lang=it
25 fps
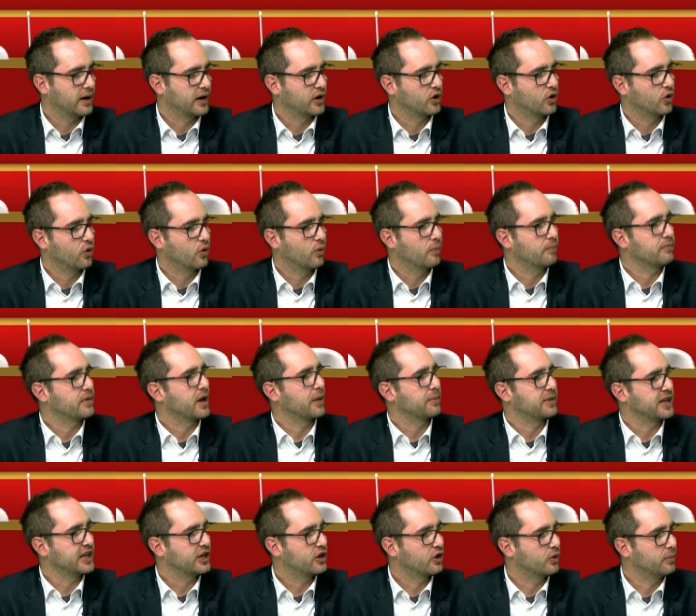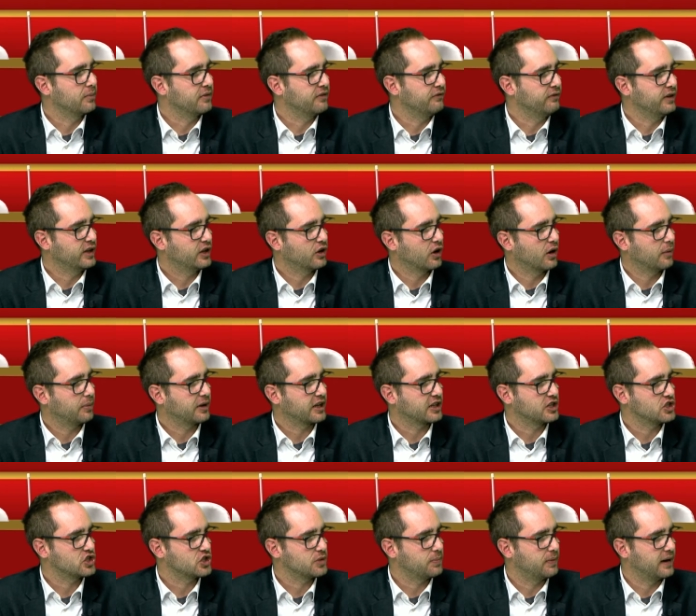quando un mio amico mi invitò a
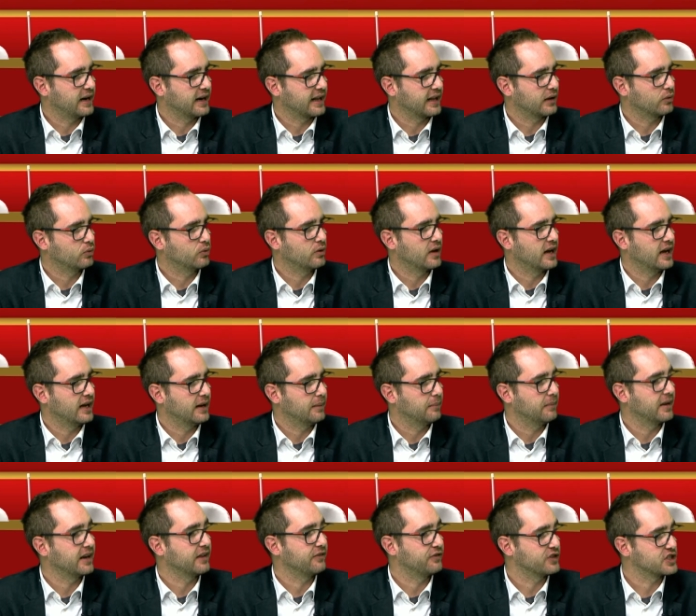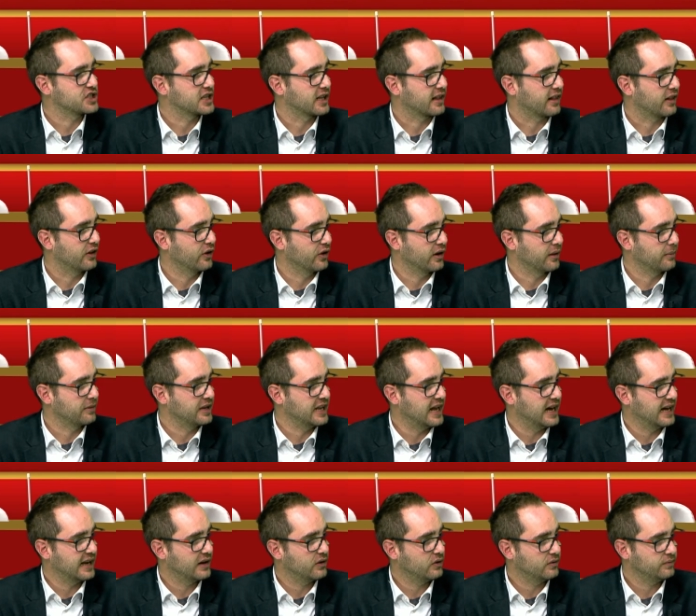partecipare ad una manifestazione a
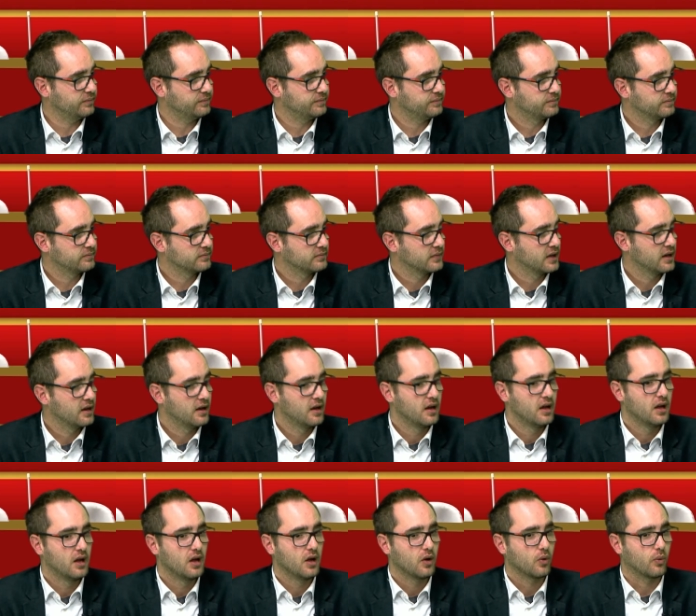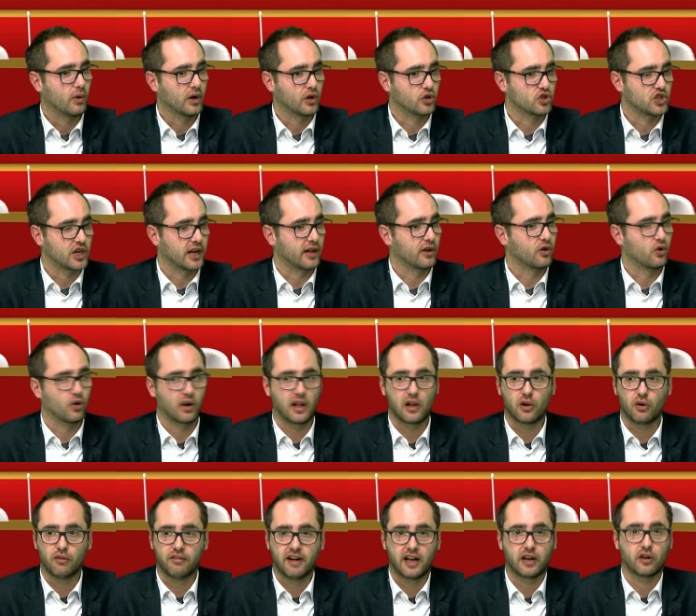Milano, quando c'era
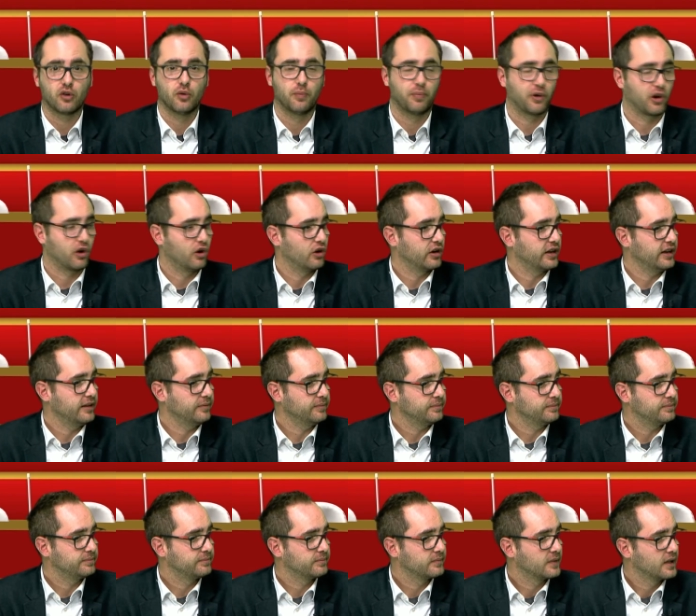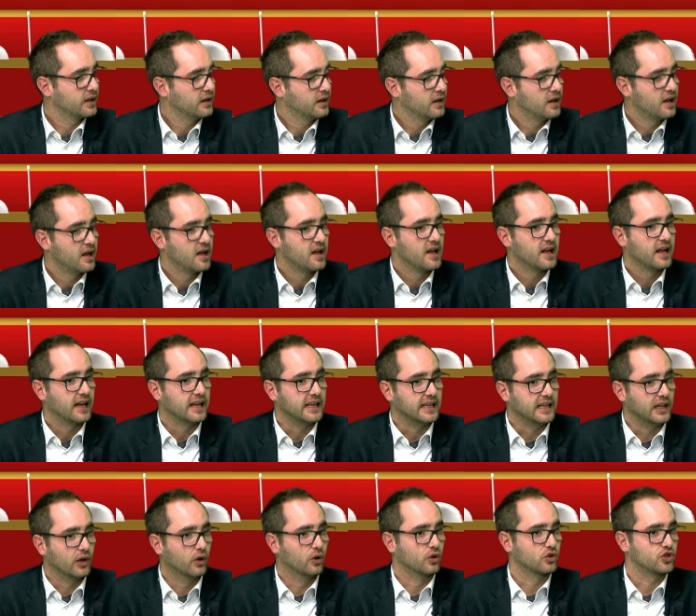ancora il governo Prodi,
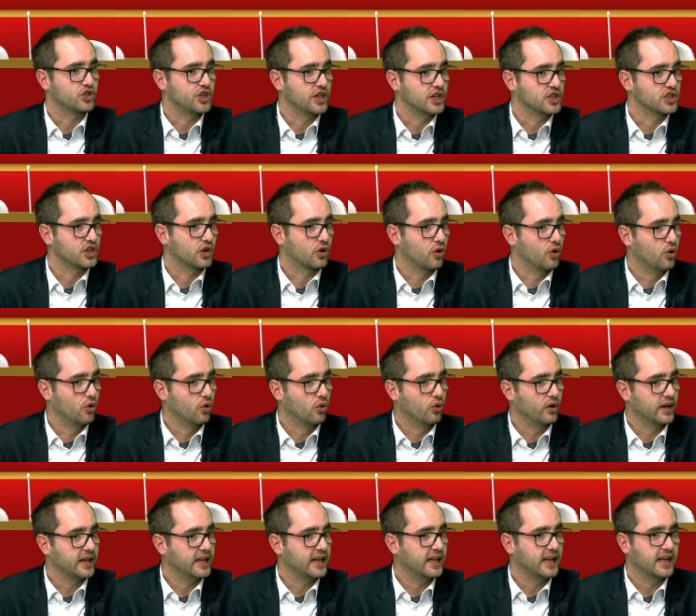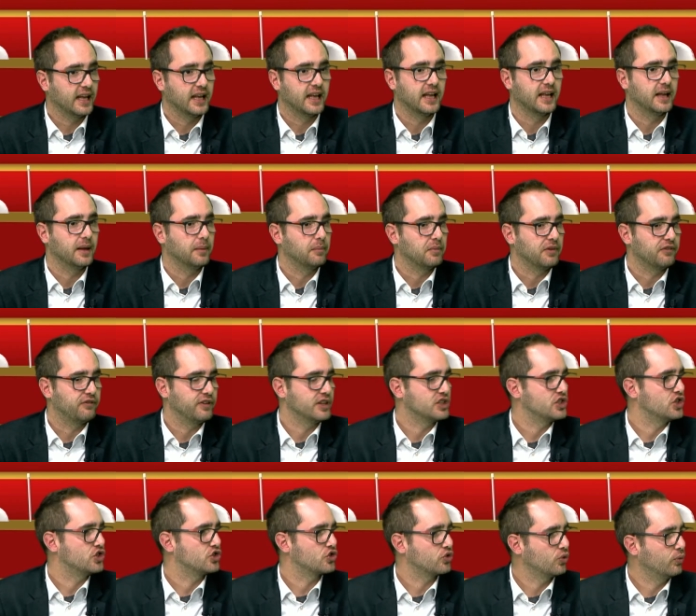io scesi con lui e mi
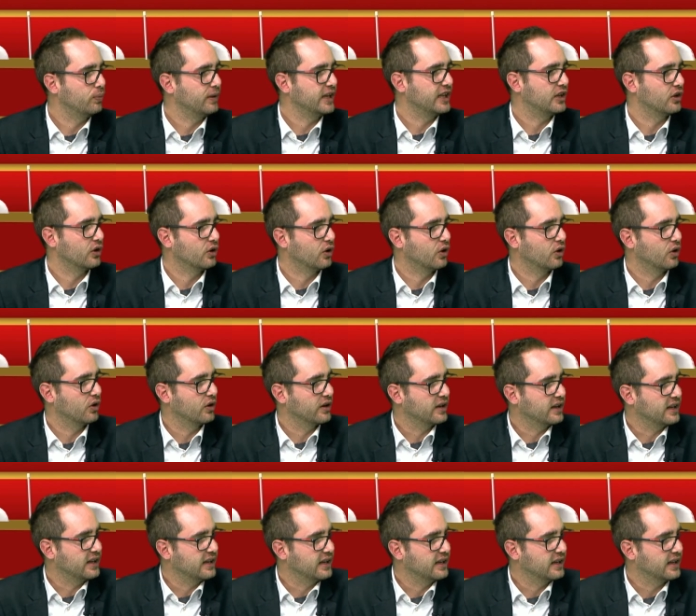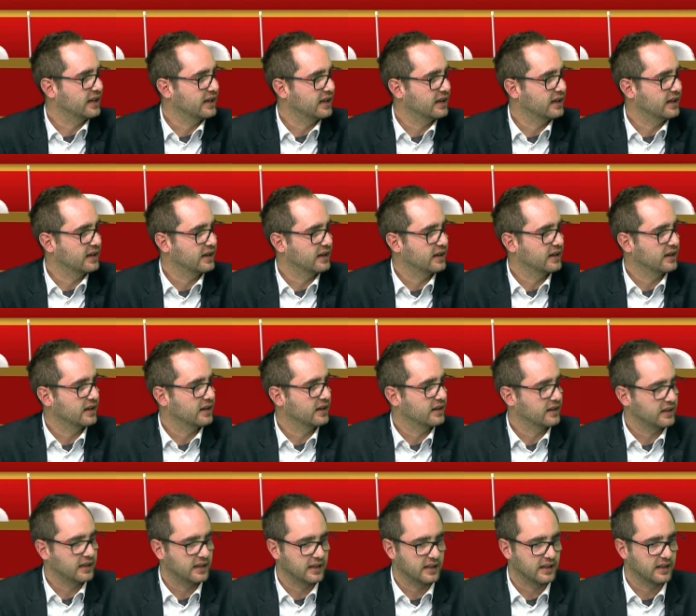feci subito in,
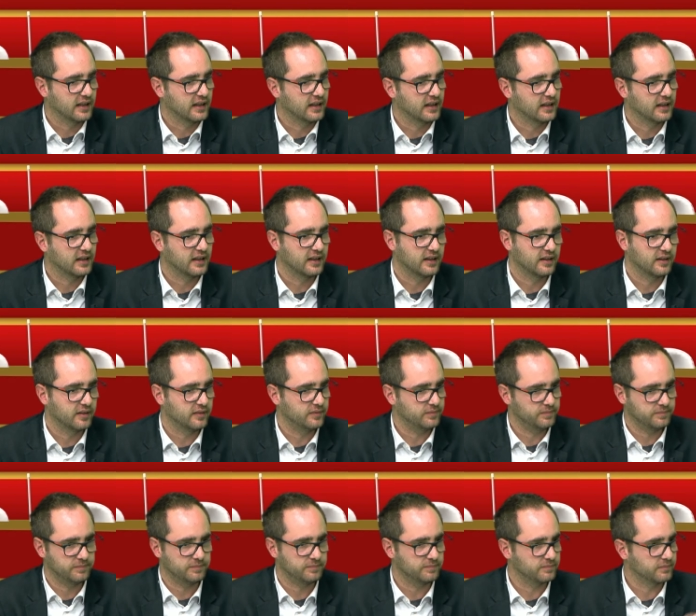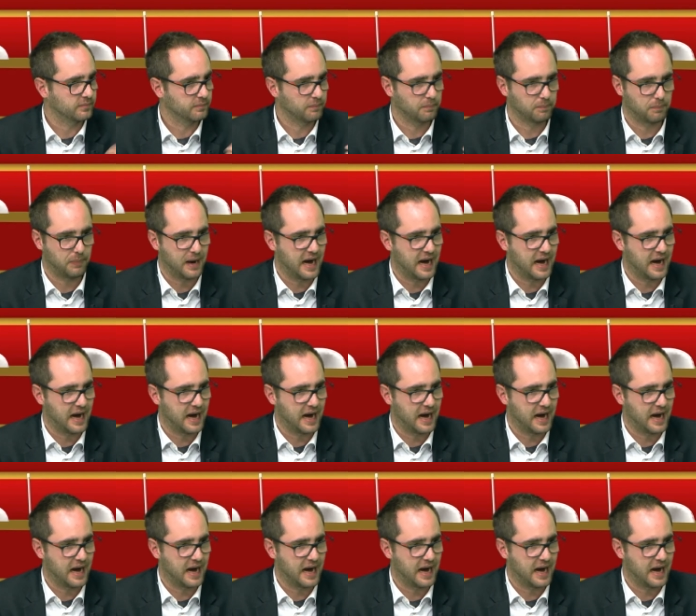eh, in, eh,